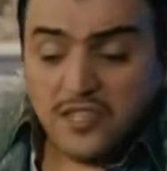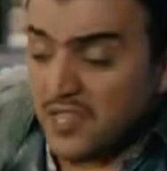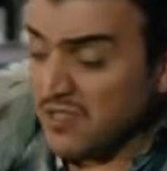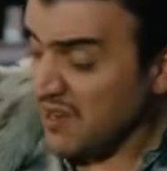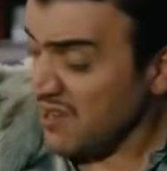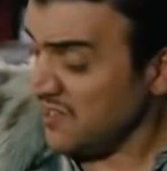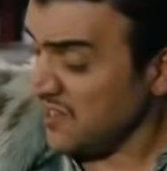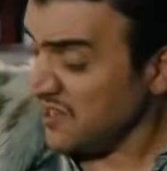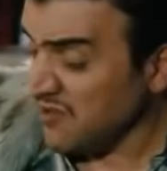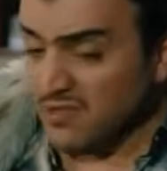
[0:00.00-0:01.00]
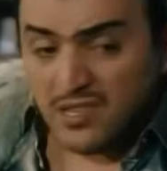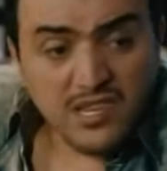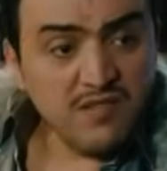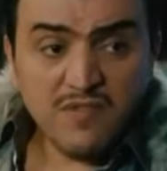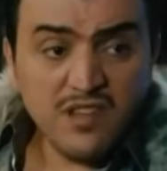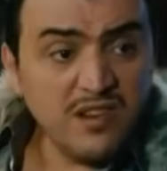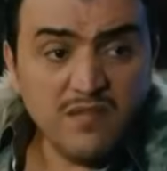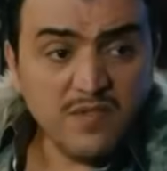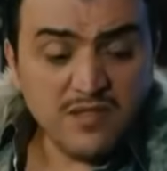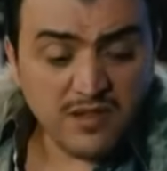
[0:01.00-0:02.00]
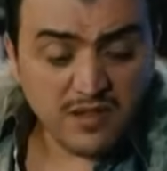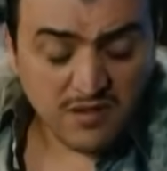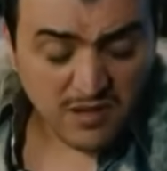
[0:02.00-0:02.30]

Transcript: İnsanlar nasıl çıkıyorlar Hilmi anlamadı.